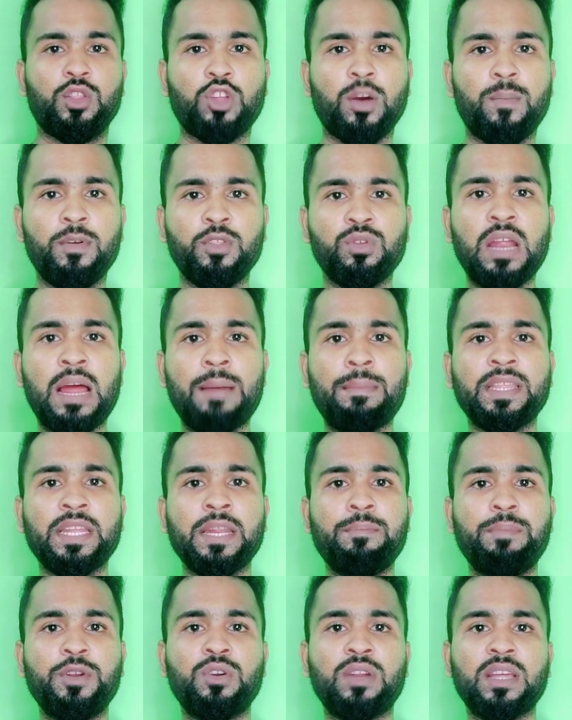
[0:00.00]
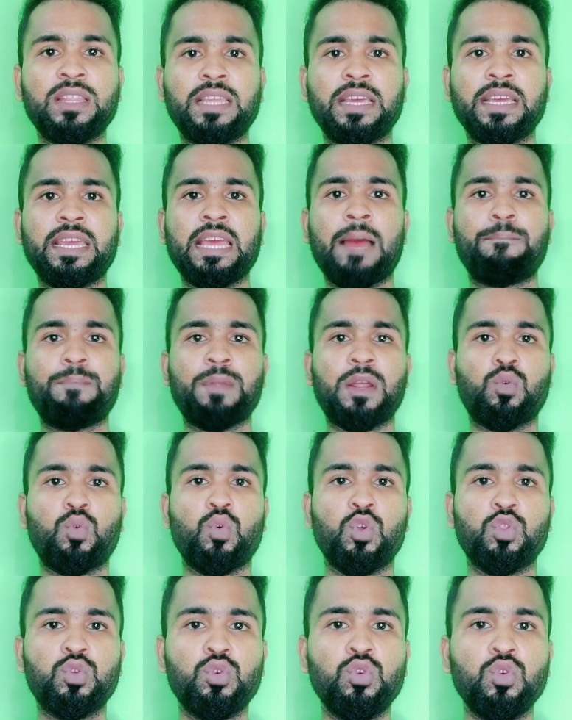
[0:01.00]
তো বন্ধুরা আমাদের এই ভিডিওটা দেখে আপনার
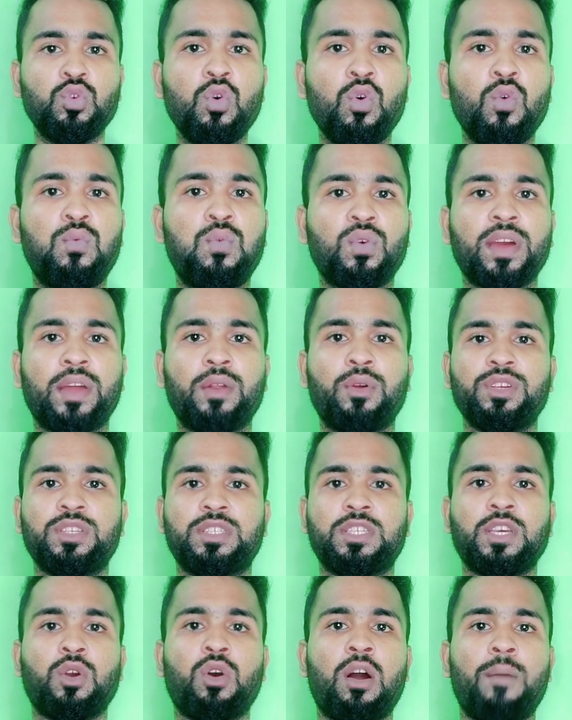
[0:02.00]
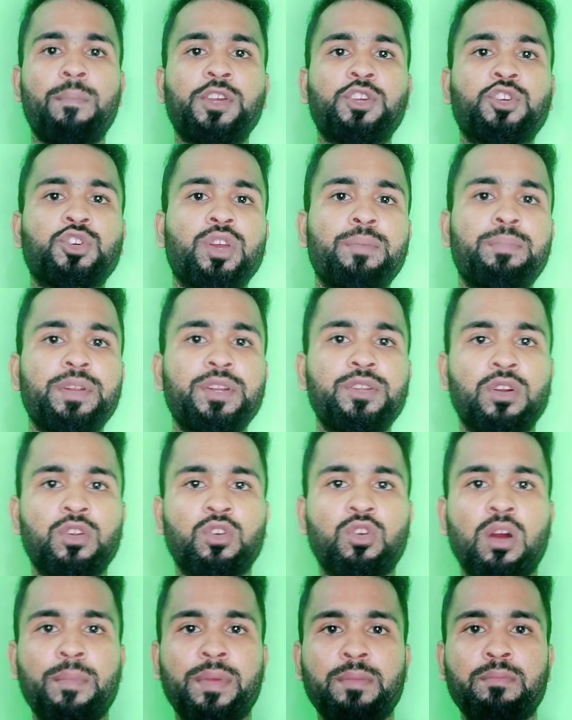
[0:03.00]
কতটুকু উপকার হয়েছে অবশ্যই
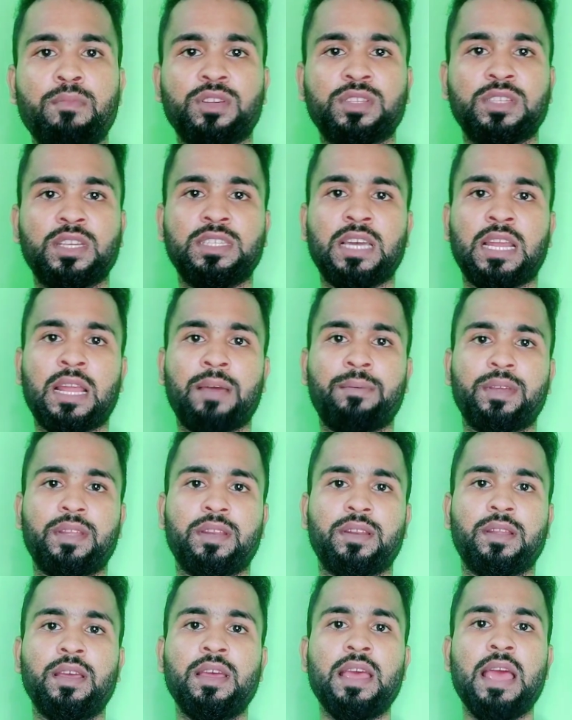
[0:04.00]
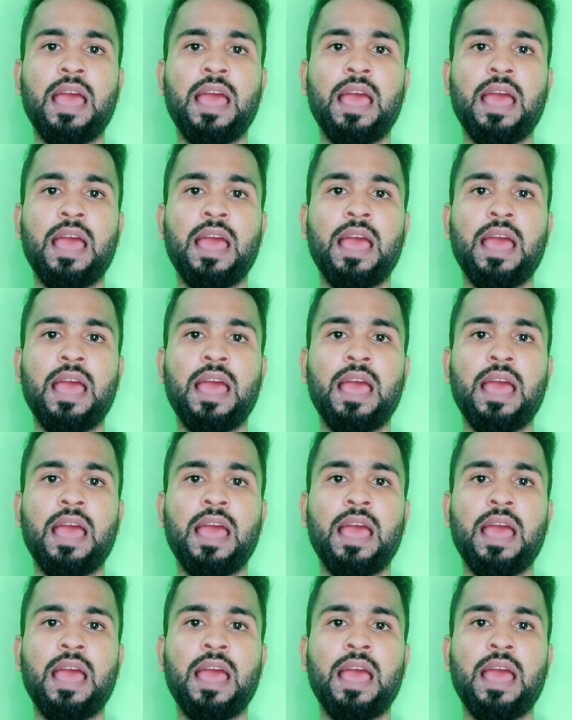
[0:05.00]
ভিডিওর কমেন্ট বক্সে জানাবেন